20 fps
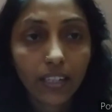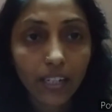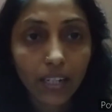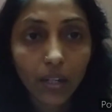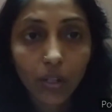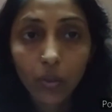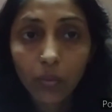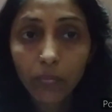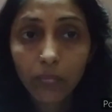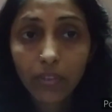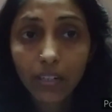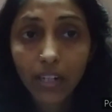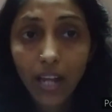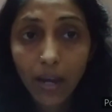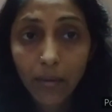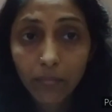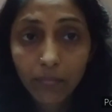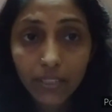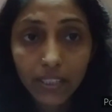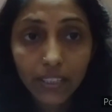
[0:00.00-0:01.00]
এরকম
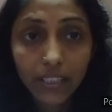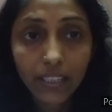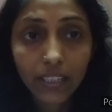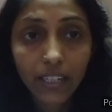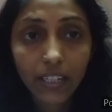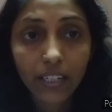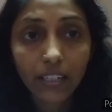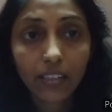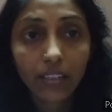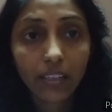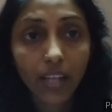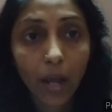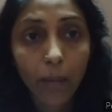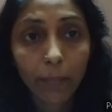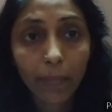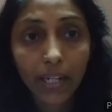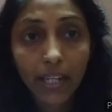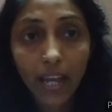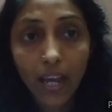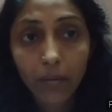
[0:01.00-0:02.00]
নাম লিখিয়ে
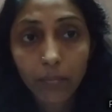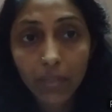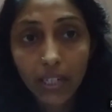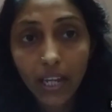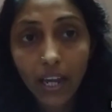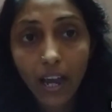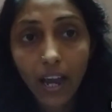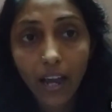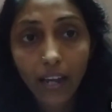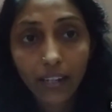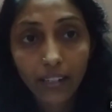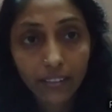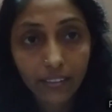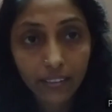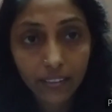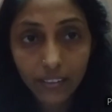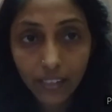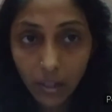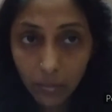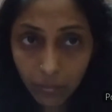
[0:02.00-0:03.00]
মানে আমি আগের
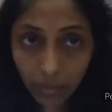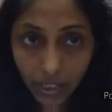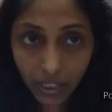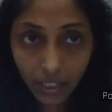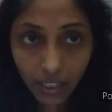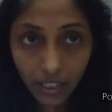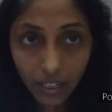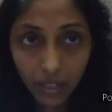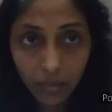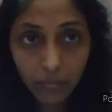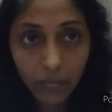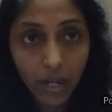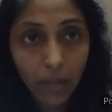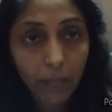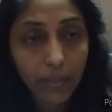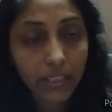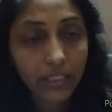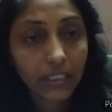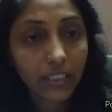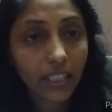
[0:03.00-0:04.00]
দিন নাম লেখালাম
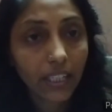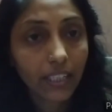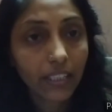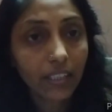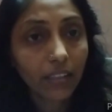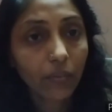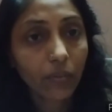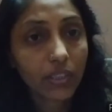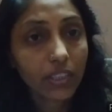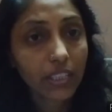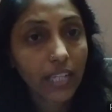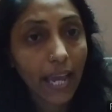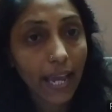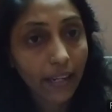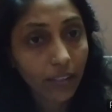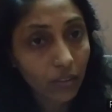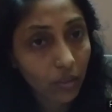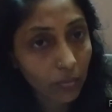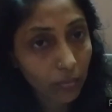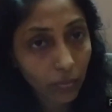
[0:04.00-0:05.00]
আমার সেখানে রয়েছে
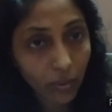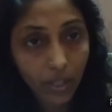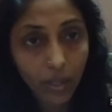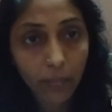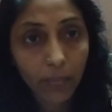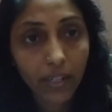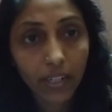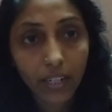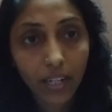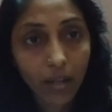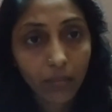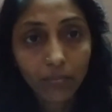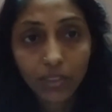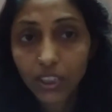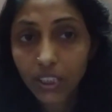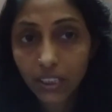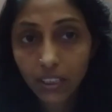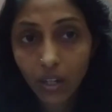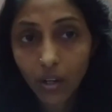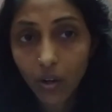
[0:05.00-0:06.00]
এক নম্বরে আমার নাম
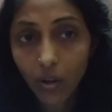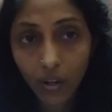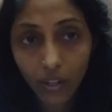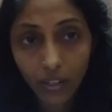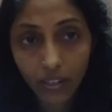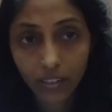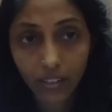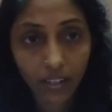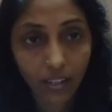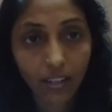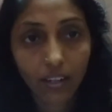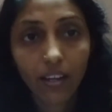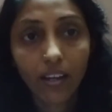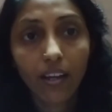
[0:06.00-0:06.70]
সেটা হয় না